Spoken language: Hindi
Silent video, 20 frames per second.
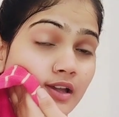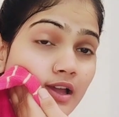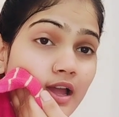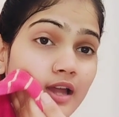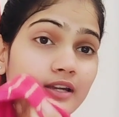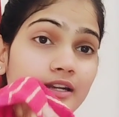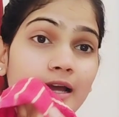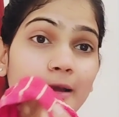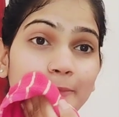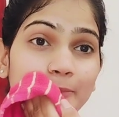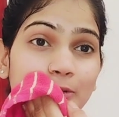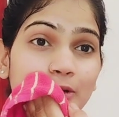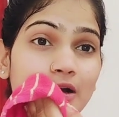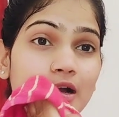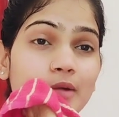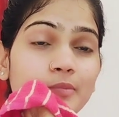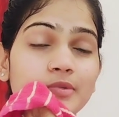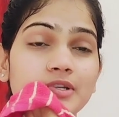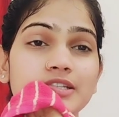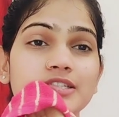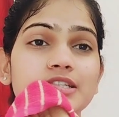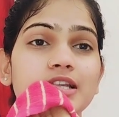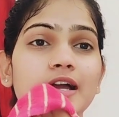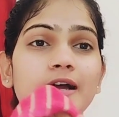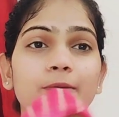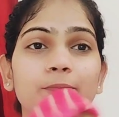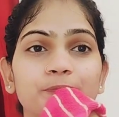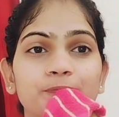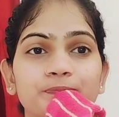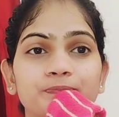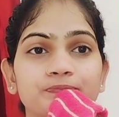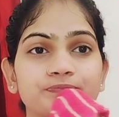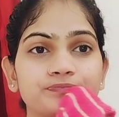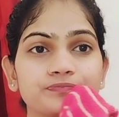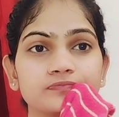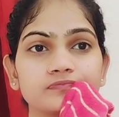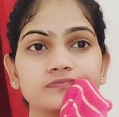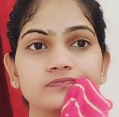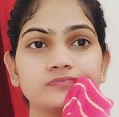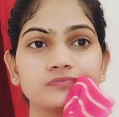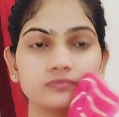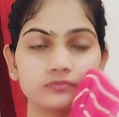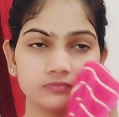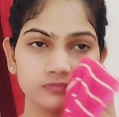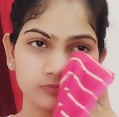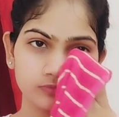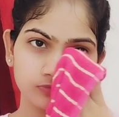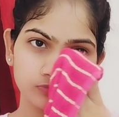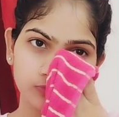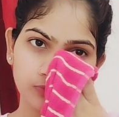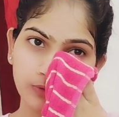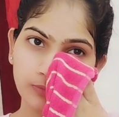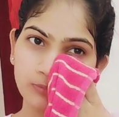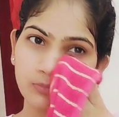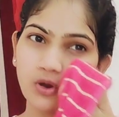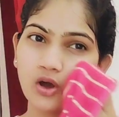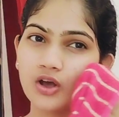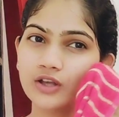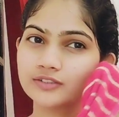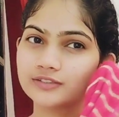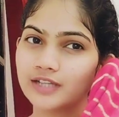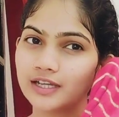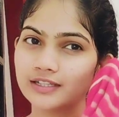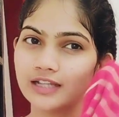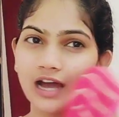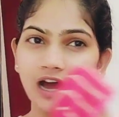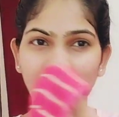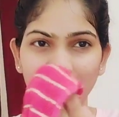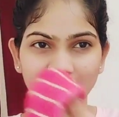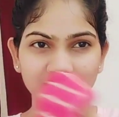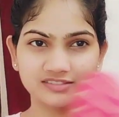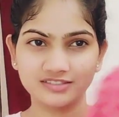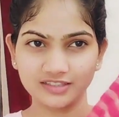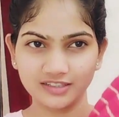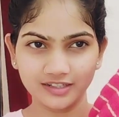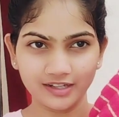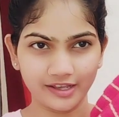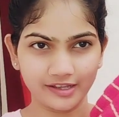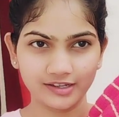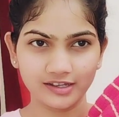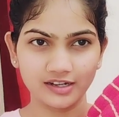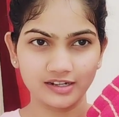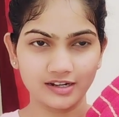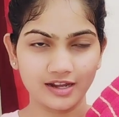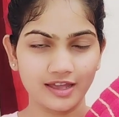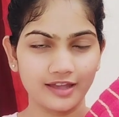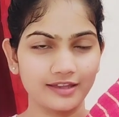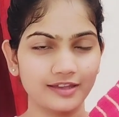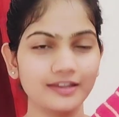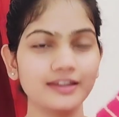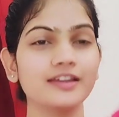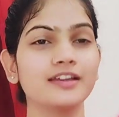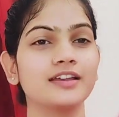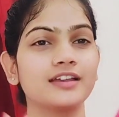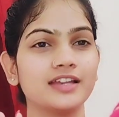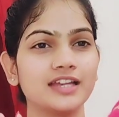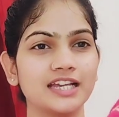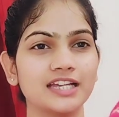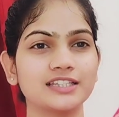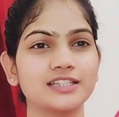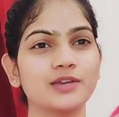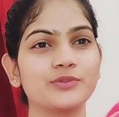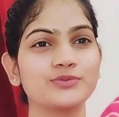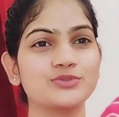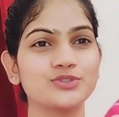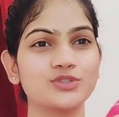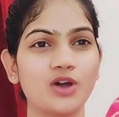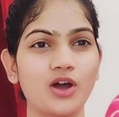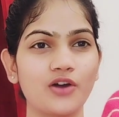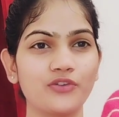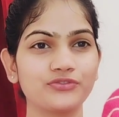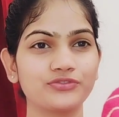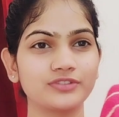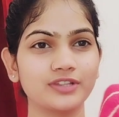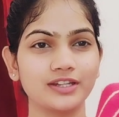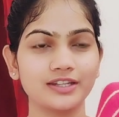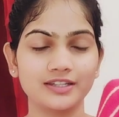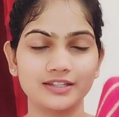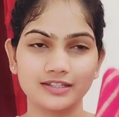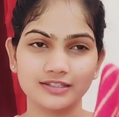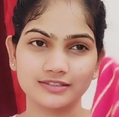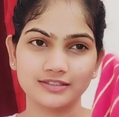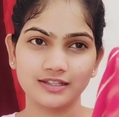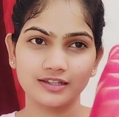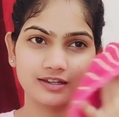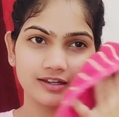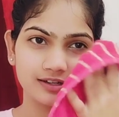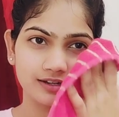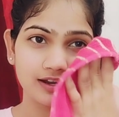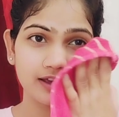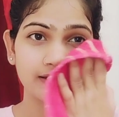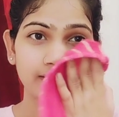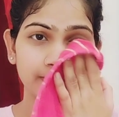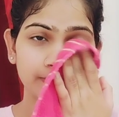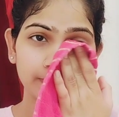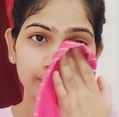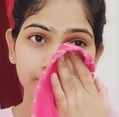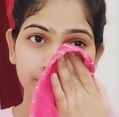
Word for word: एंड आपको हमेशा बहुत ज़्यादा हार्शली नहीं करना है एकदम सॉफ्ट तरीके से करना है